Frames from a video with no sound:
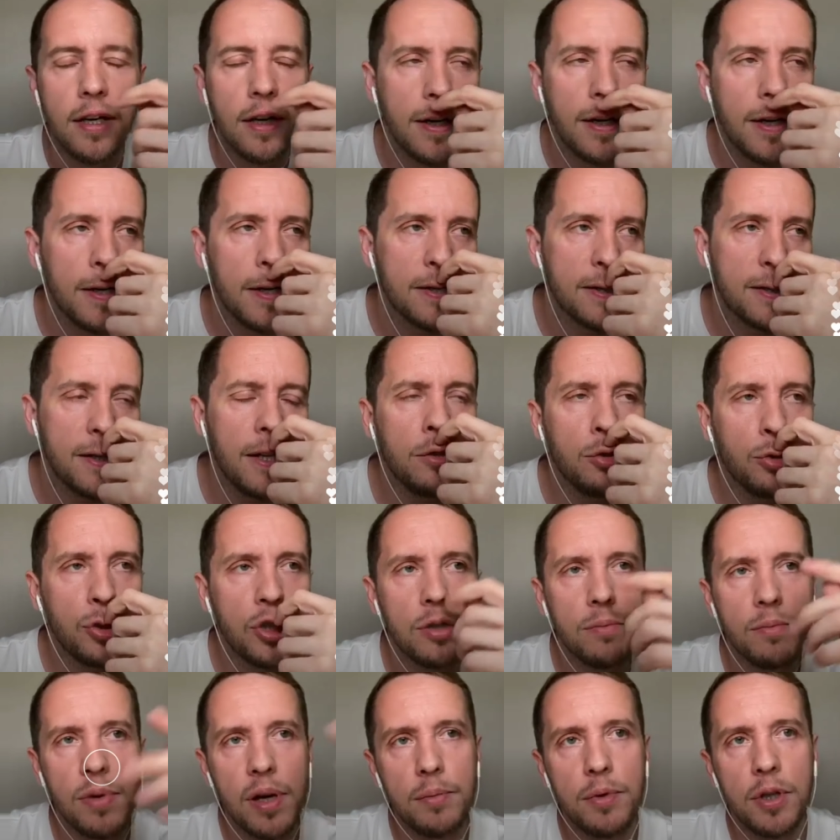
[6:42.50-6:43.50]
Э,
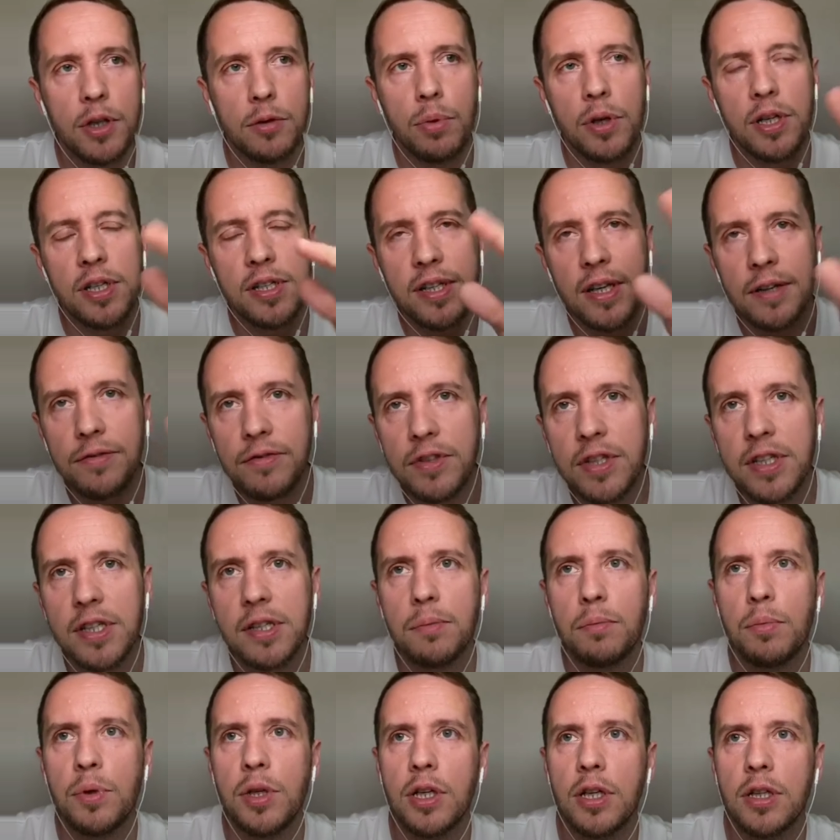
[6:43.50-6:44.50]
следующий момент. Представьте
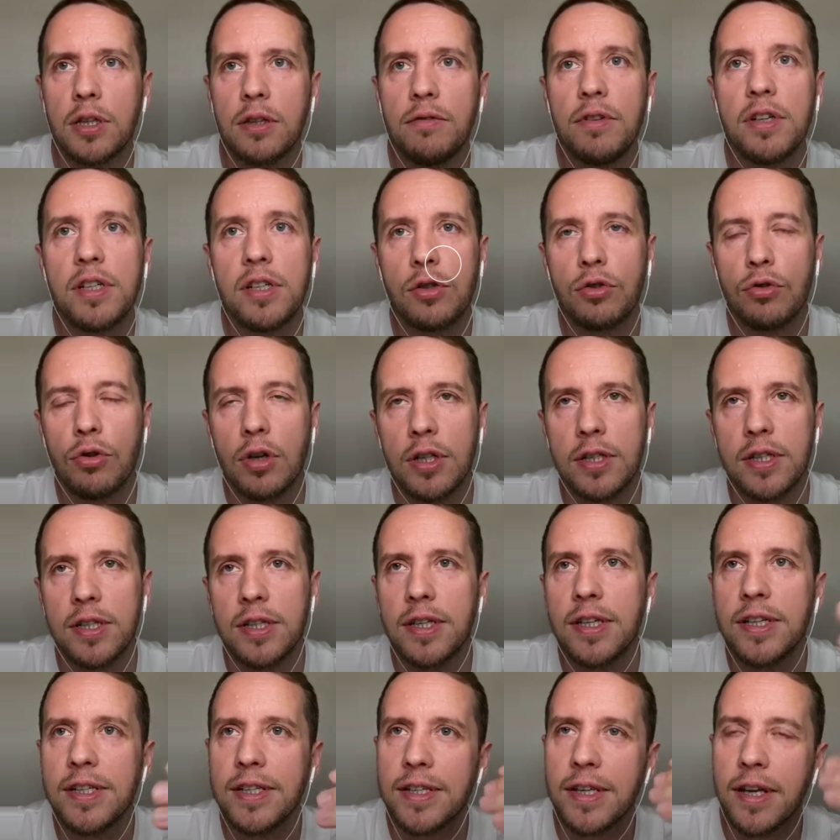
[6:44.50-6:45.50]
себе две
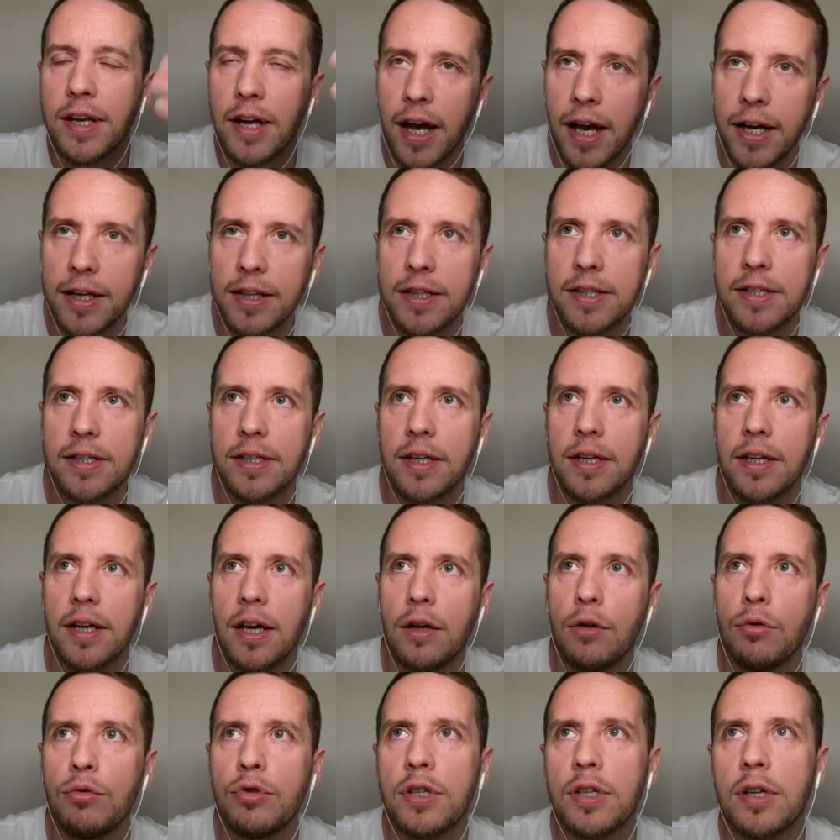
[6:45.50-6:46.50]
ситуации. Есть крайность
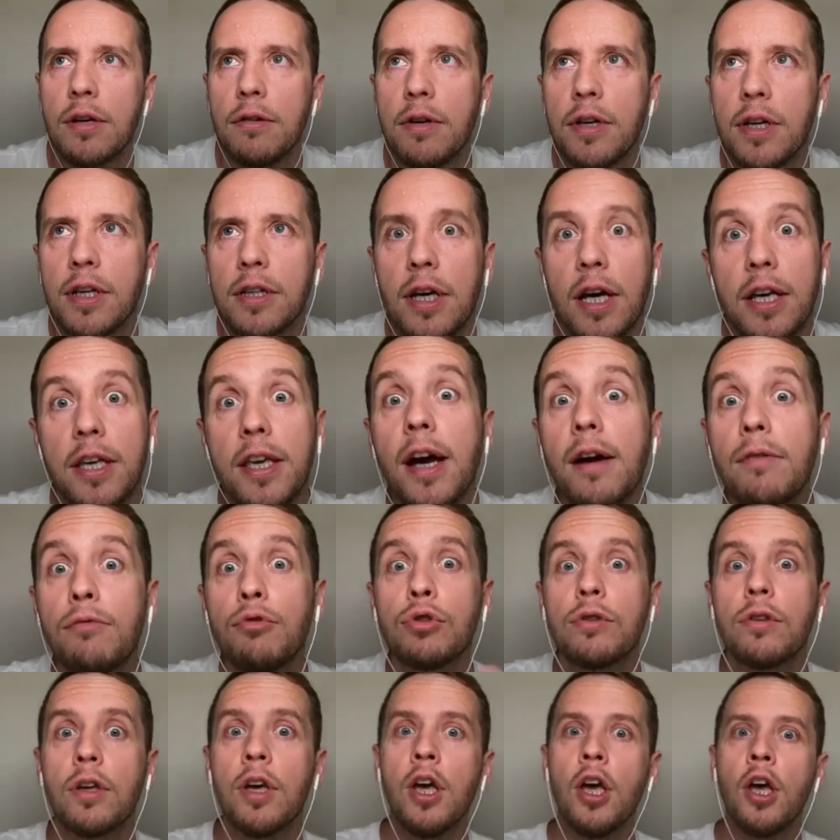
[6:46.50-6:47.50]
такая. Люди говорят, а я
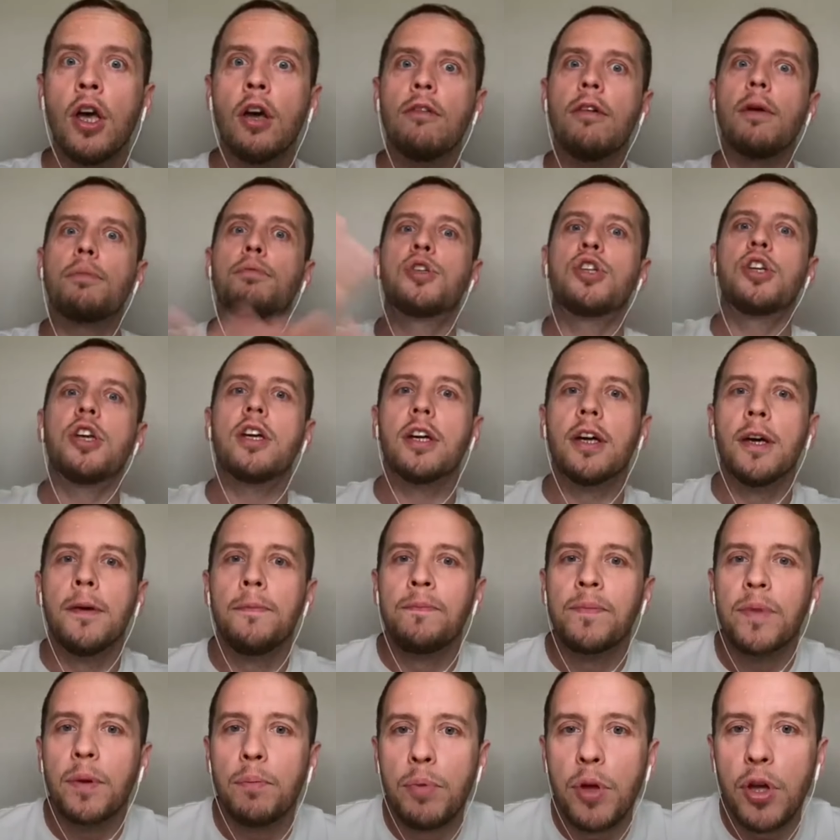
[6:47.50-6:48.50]
вот вообще
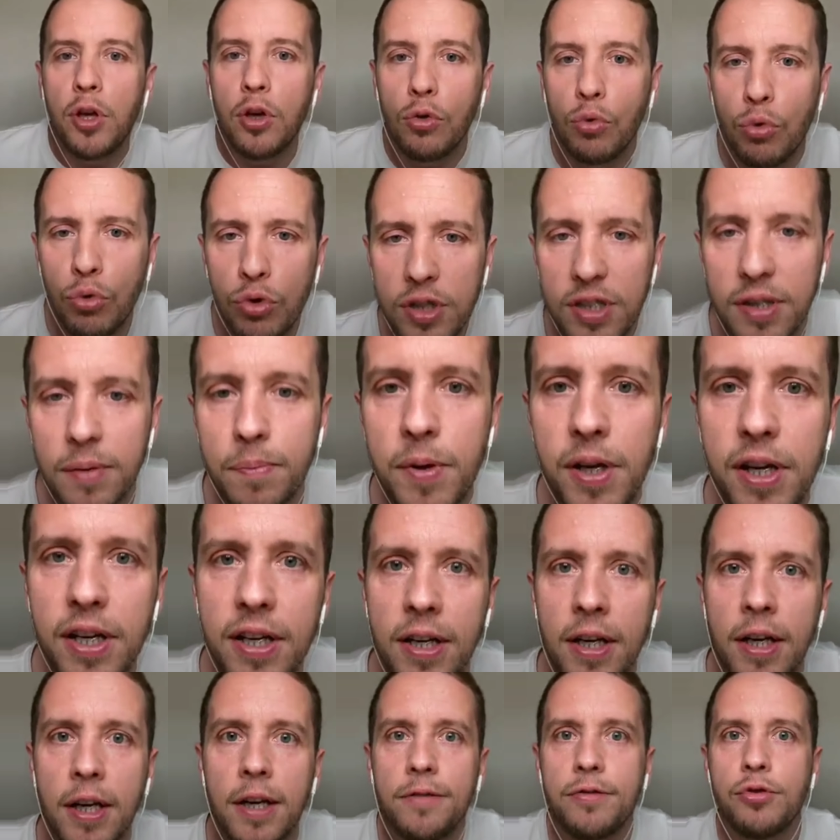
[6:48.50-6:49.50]
берегу
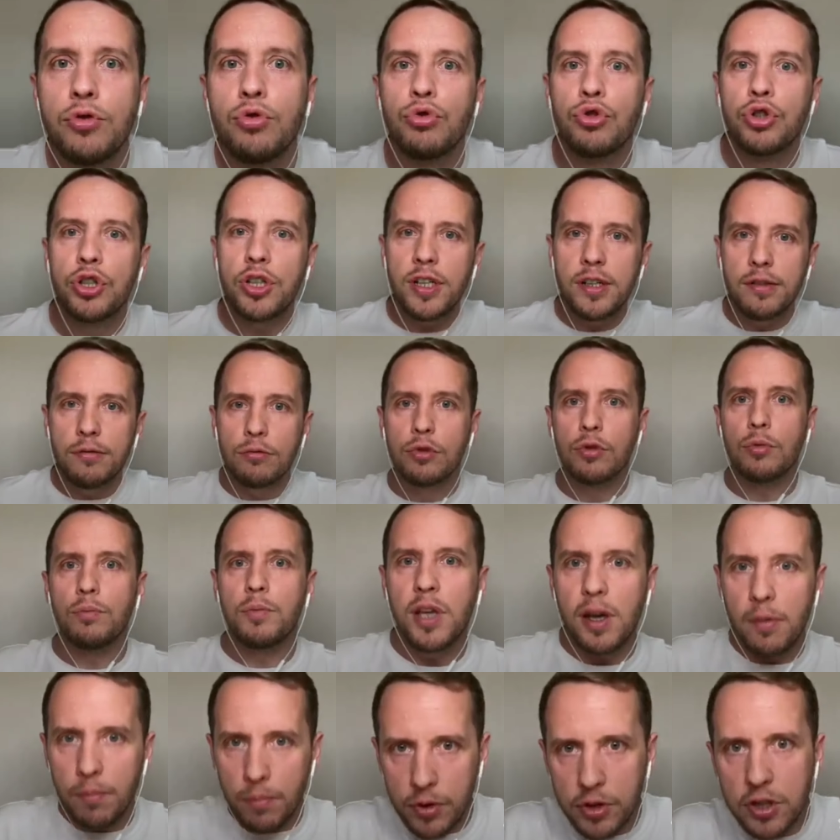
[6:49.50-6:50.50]
себя всю жизнь. Вот
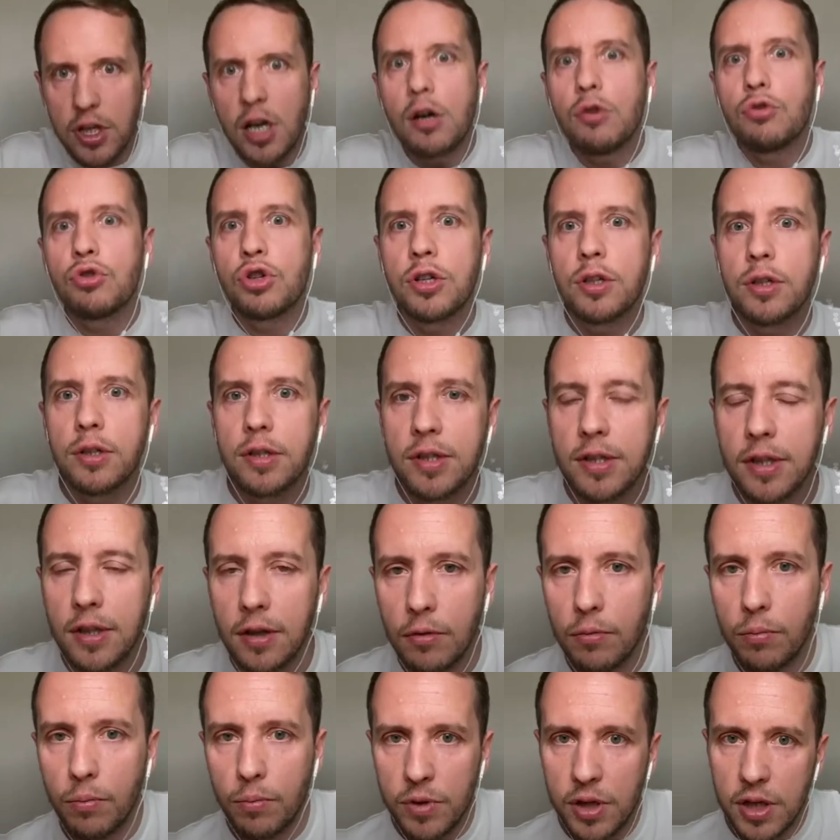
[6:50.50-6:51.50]
у меня была уже,
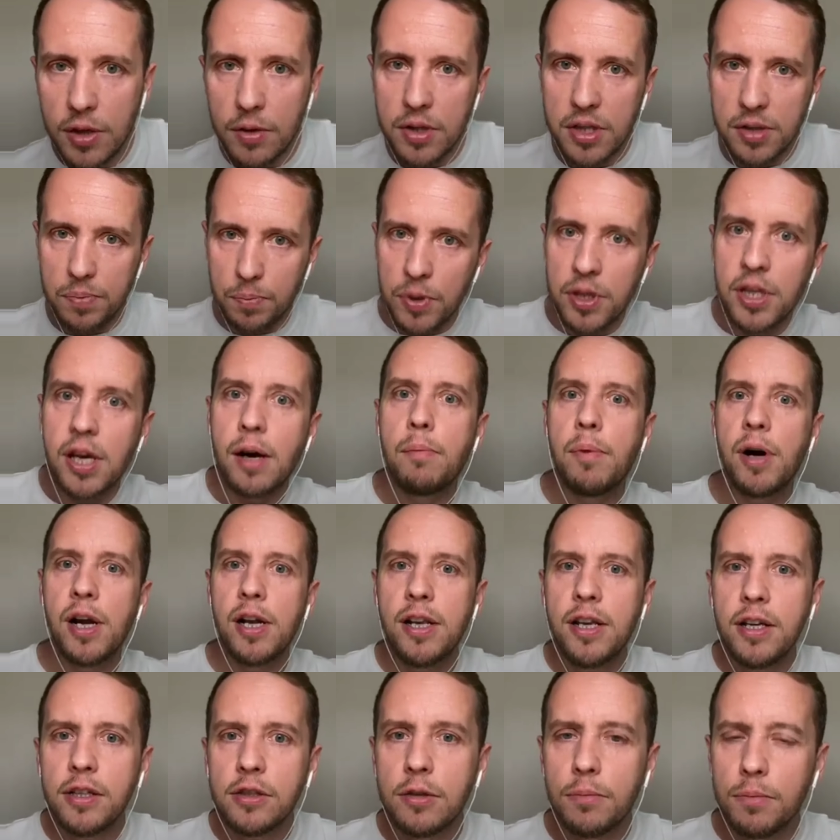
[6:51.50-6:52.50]
у меня спина
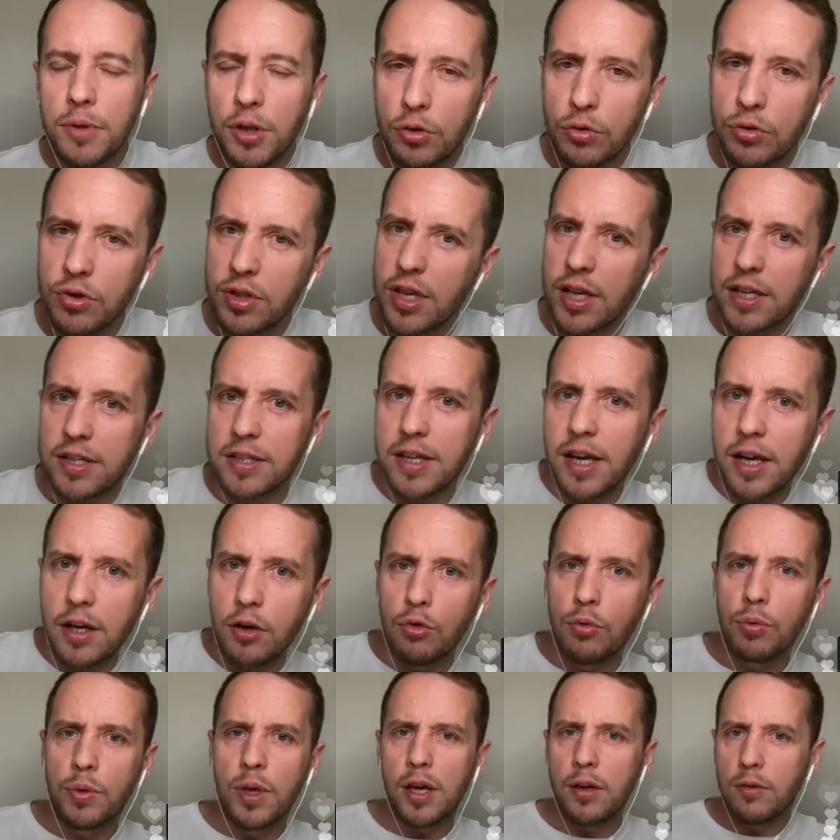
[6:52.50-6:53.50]
болела, мне вот
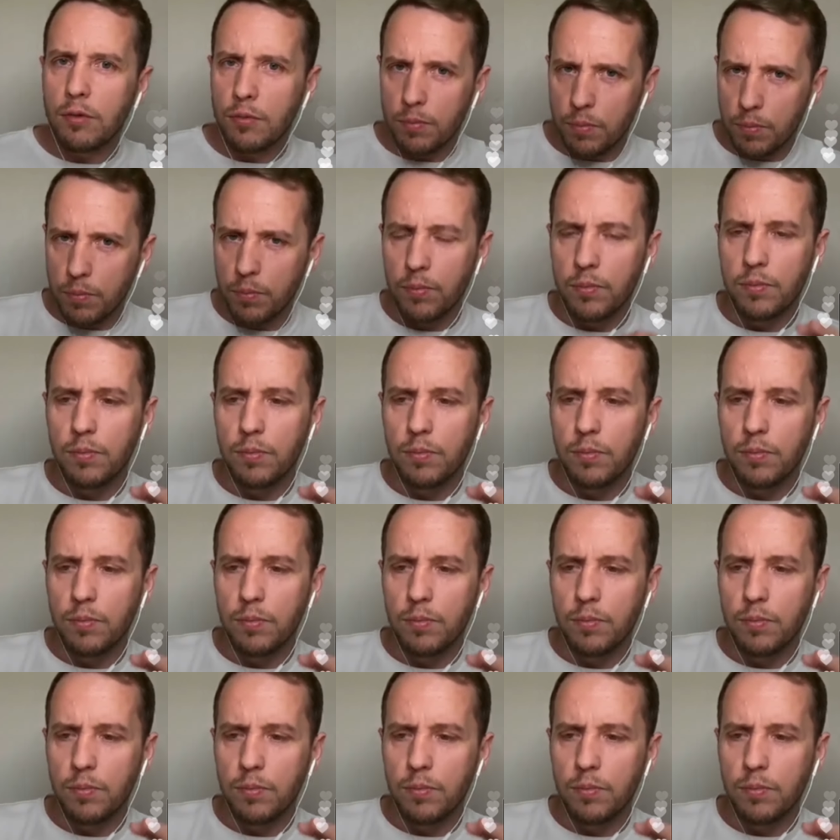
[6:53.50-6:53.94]
сказали, я